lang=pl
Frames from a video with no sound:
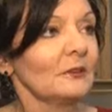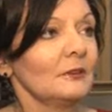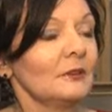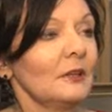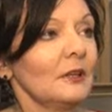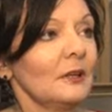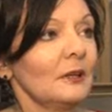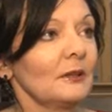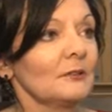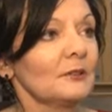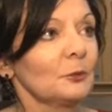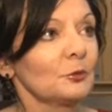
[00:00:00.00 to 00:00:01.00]
y, dla
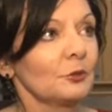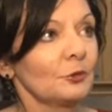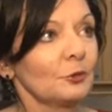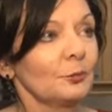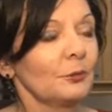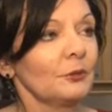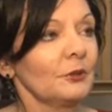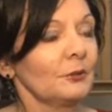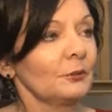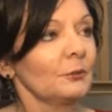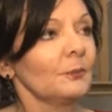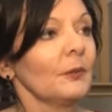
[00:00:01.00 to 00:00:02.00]
samorządu
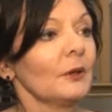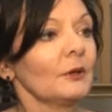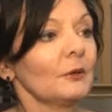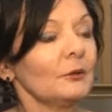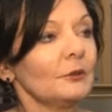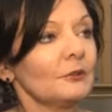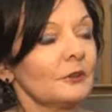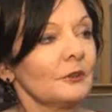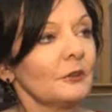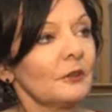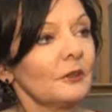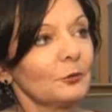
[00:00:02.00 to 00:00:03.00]
powiatu
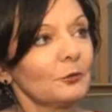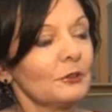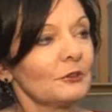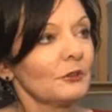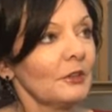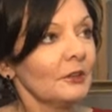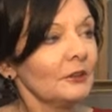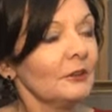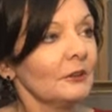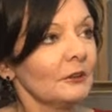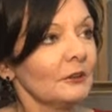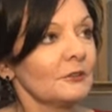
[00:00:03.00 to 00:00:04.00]
konińskiego, ale również dla
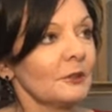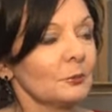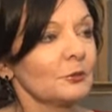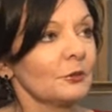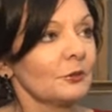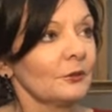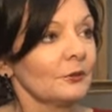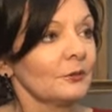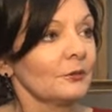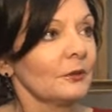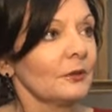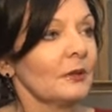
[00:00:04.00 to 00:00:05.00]
innych samorządów.
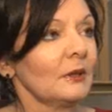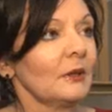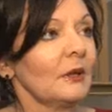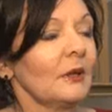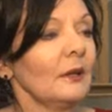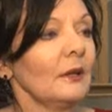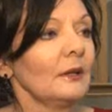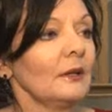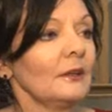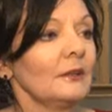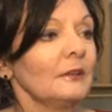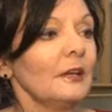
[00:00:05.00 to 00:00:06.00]

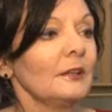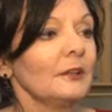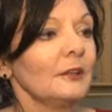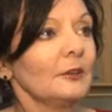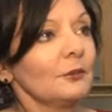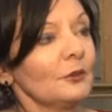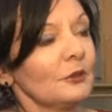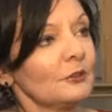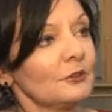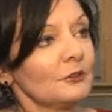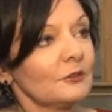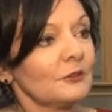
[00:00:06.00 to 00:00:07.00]
Y, dlatego
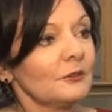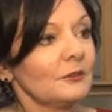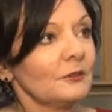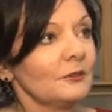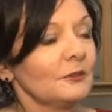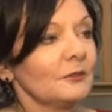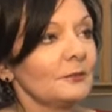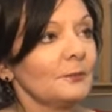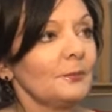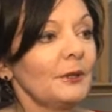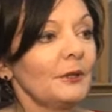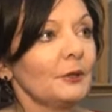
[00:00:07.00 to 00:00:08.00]
też y,
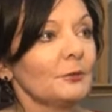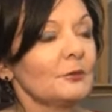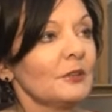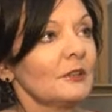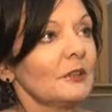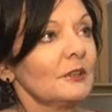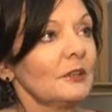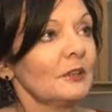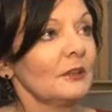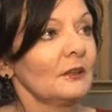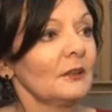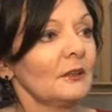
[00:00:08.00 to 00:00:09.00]
będą zadania